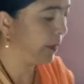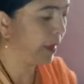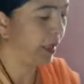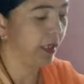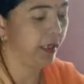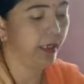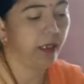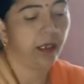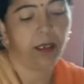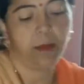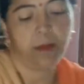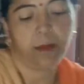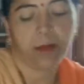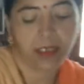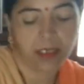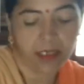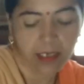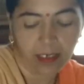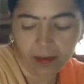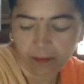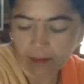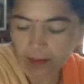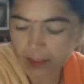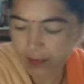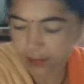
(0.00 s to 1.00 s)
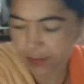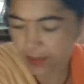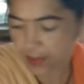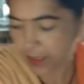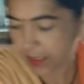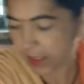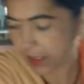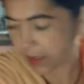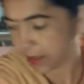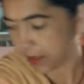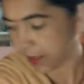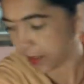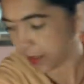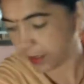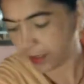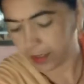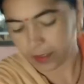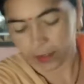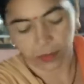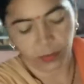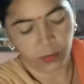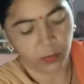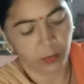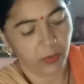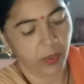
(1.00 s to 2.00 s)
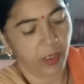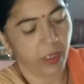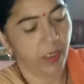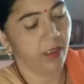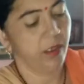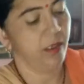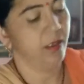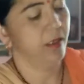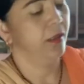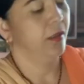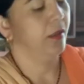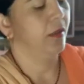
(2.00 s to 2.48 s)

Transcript: अब मैं इन्हें बस अलमारी में सेट करके रख दूँगी